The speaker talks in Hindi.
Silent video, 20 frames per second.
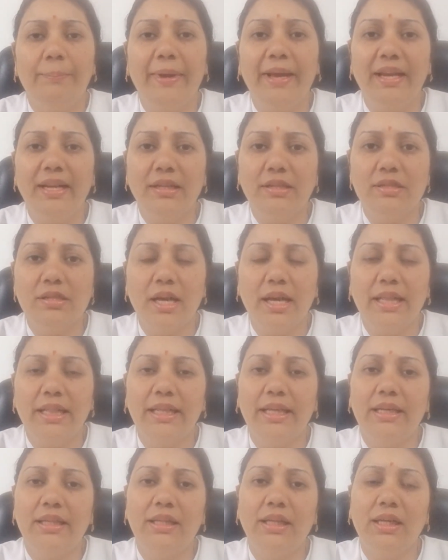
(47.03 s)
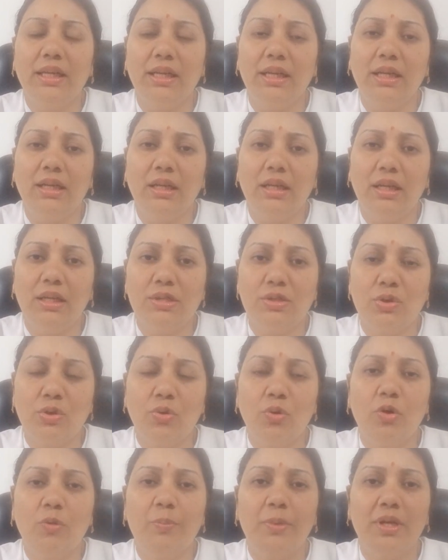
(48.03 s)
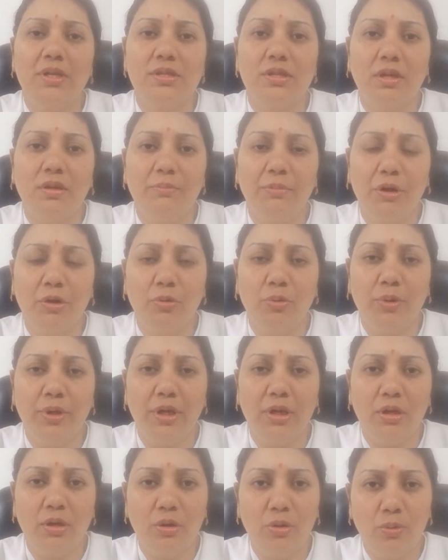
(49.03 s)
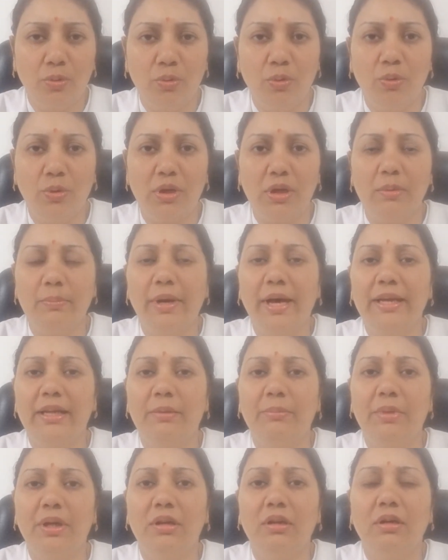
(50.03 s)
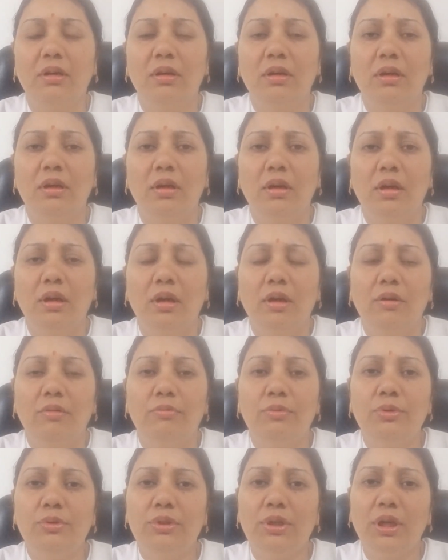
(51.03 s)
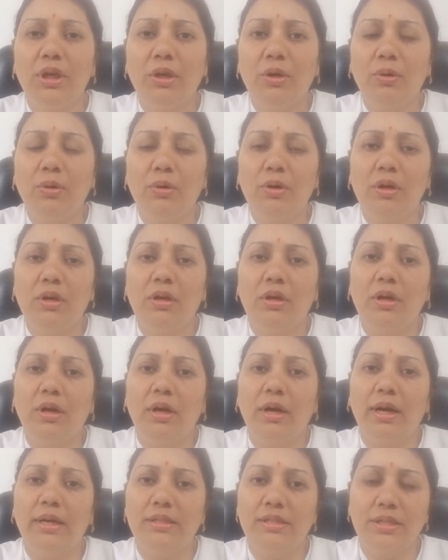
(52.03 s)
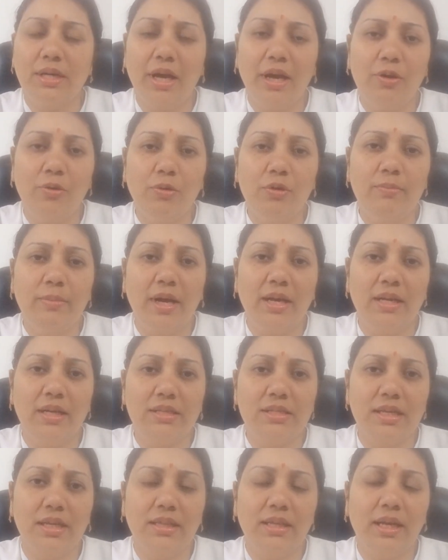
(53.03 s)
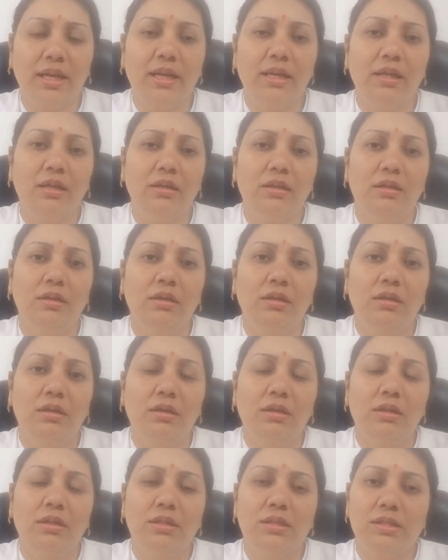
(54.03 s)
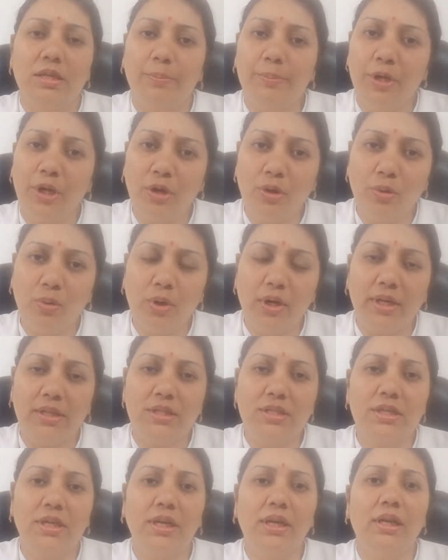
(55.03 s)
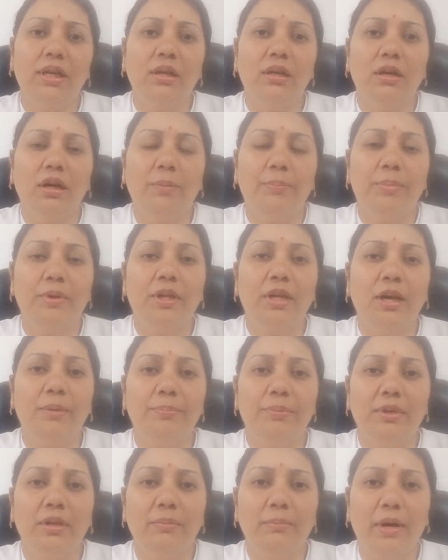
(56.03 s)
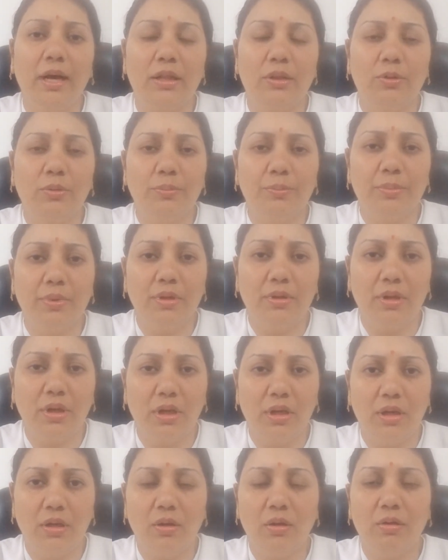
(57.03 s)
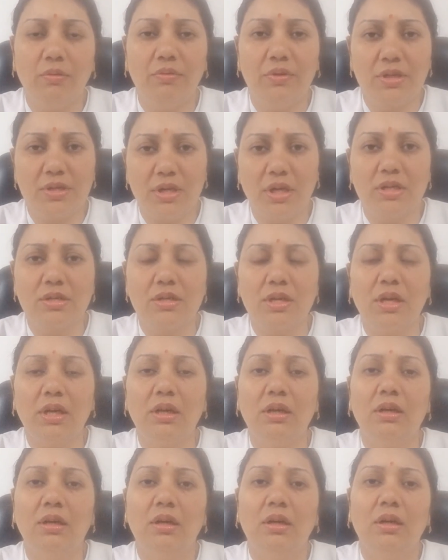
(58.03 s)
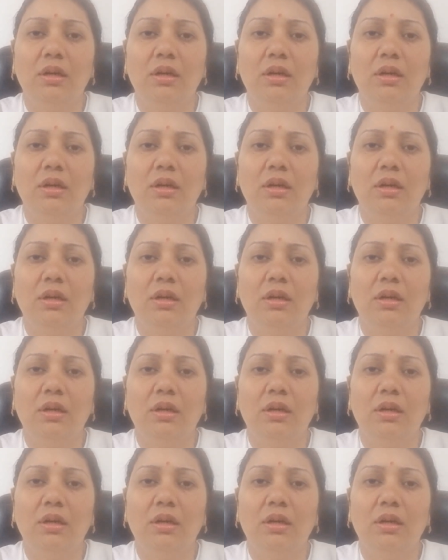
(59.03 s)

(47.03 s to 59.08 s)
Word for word: पहले जान लेते हैं इस योग में जन्मे हुए लोगों के बारे में वृद्धि योग अच्छा योग माना जाता है सभी योग अच्छे हैं अपने अपने बातों में विशेष हैं